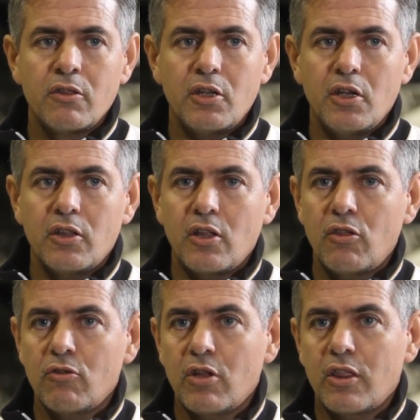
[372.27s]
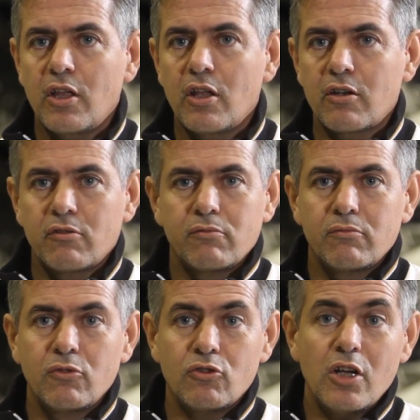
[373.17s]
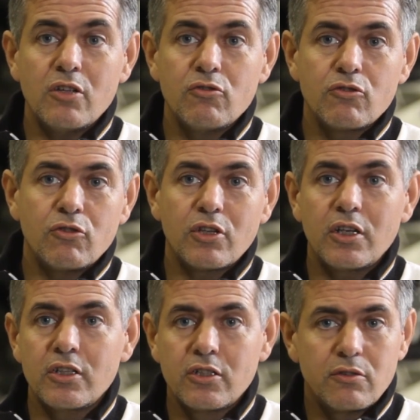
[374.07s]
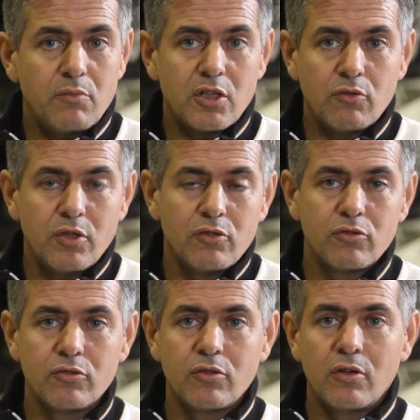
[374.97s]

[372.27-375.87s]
tenía intención de hacer dos años o tres, más o menos.